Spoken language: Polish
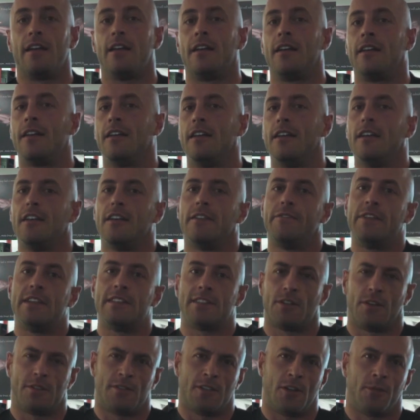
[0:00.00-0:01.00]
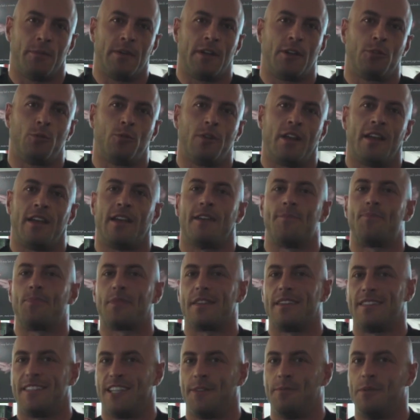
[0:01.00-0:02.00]
e, więc osoby, które
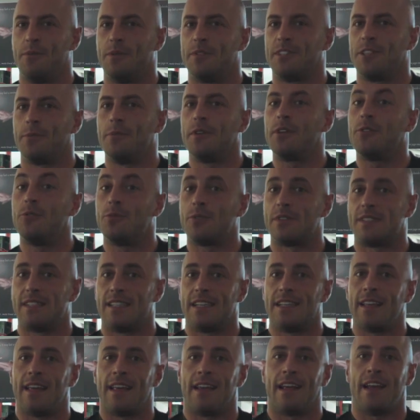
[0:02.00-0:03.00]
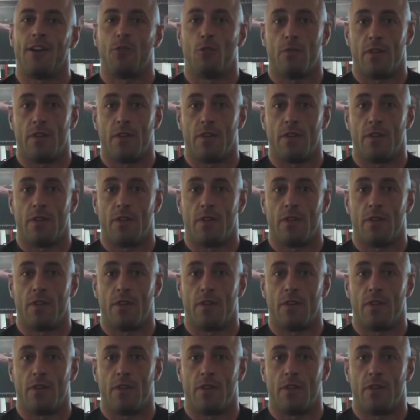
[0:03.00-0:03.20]
zrobiły sobie kurs trenera,